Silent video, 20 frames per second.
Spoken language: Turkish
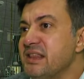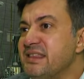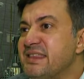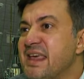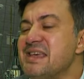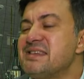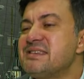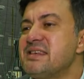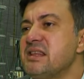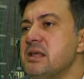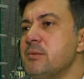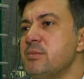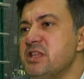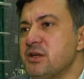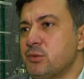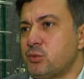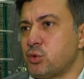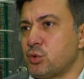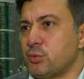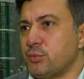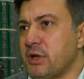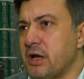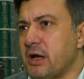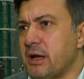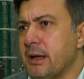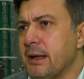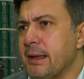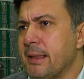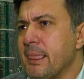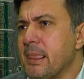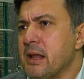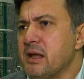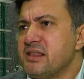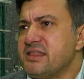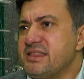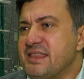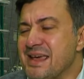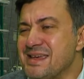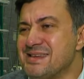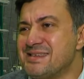test edebilir durumda.
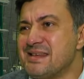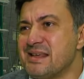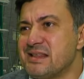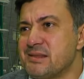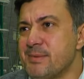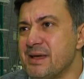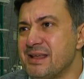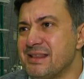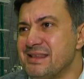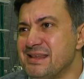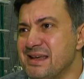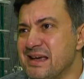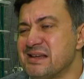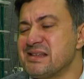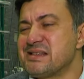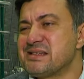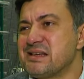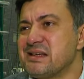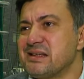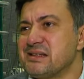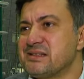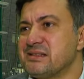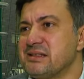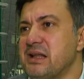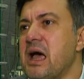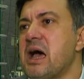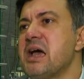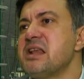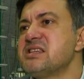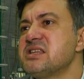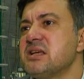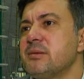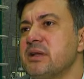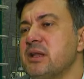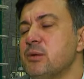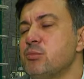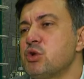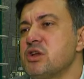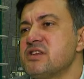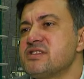Test etmek yanı sırasında aynı
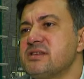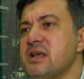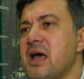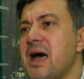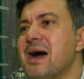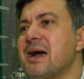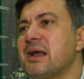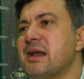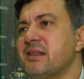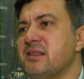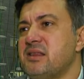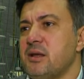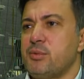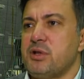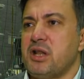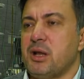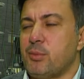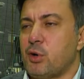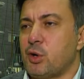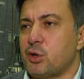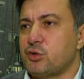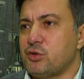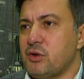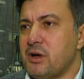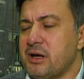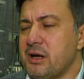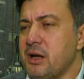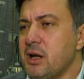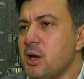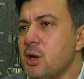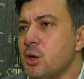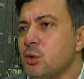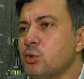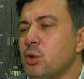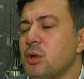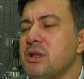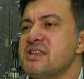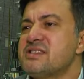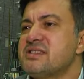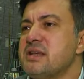zamanda burası akredite bir laboratuvar.
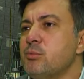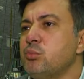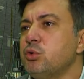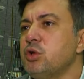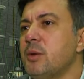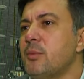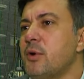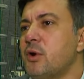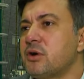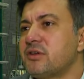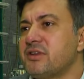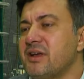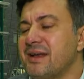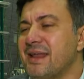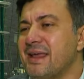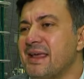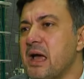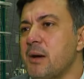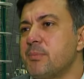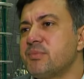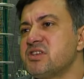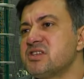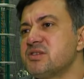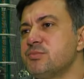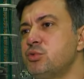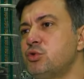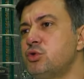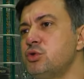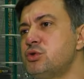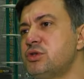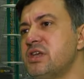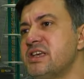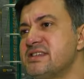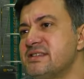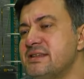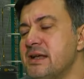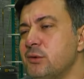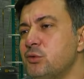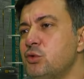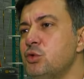Dolayısıyla bu laboratuvarda yaptığımız bütün
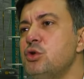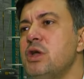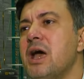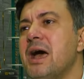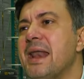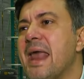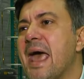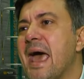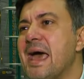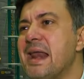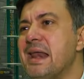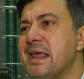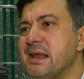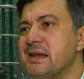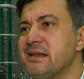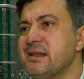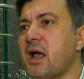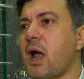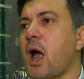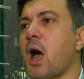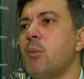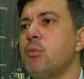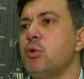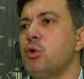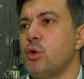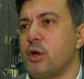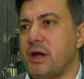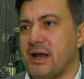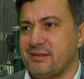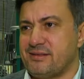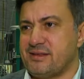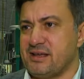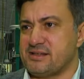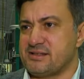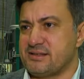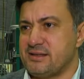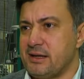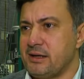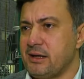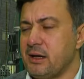testler dünyanın her yerinde kabul gören
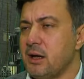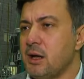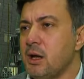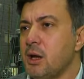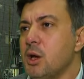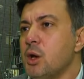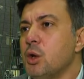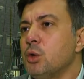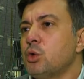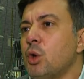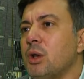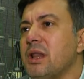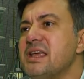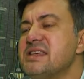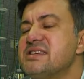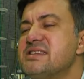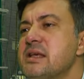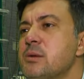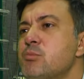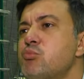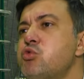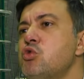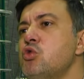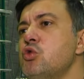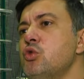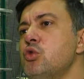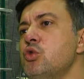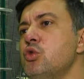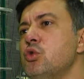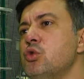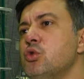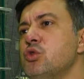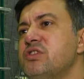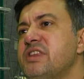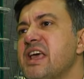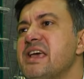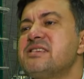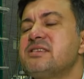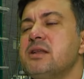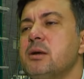testler. Dolayısıyla bu
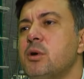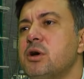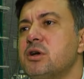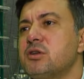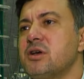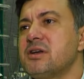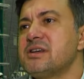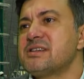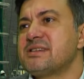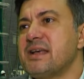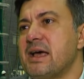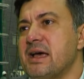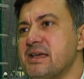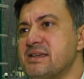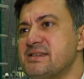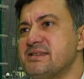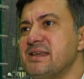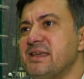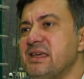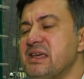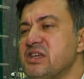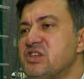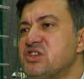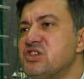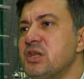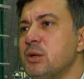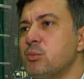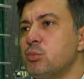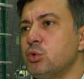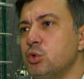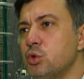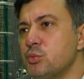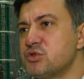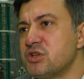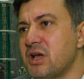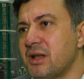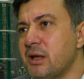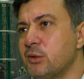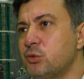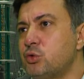test laboratuvarı sayesinde ki içinde bulunduğumuz
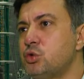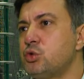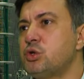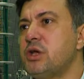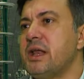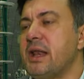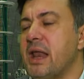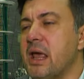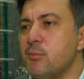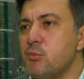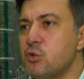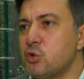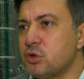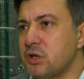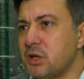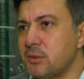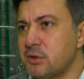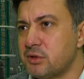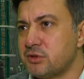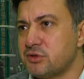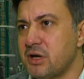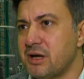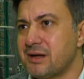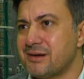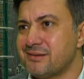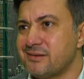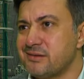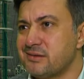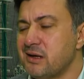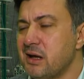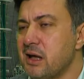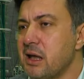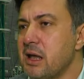alan Türkiye'nin en büyük laboratuvarıdır